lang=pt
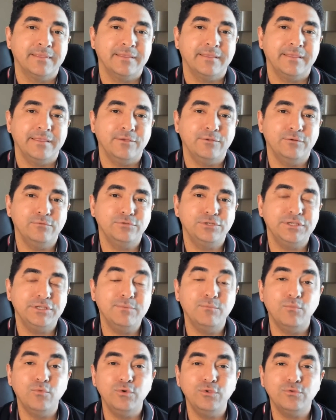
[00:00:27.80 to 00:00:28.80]
eu não tinha
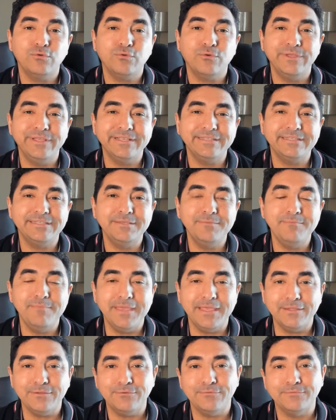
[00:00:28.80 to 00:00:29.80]
muito
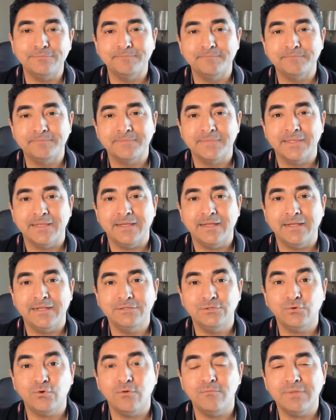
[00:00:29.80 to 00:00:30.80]
conhecimento ah,
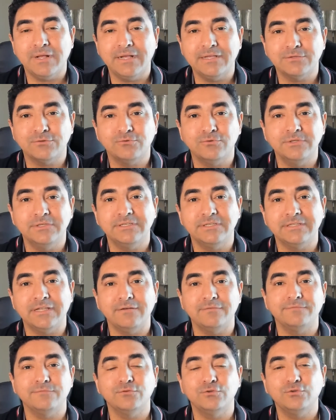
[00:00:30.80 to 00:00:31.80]
de como que as coisas
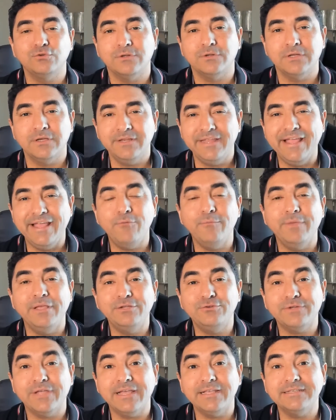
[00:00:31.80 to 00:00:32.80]
estavam funcionando e
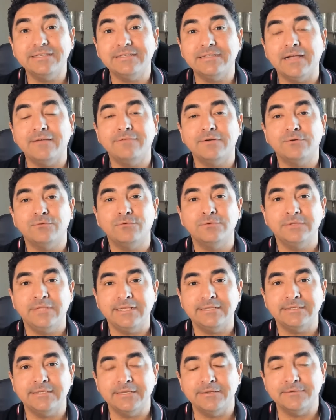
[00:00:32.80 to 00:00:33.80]
realmente o que, que estava
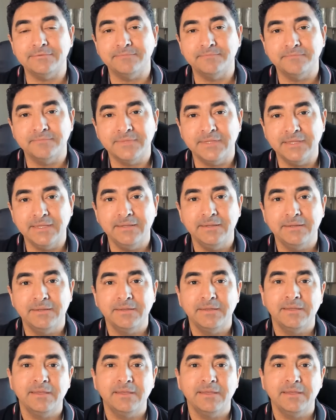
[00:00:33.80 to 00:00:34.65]
acontecendo, né?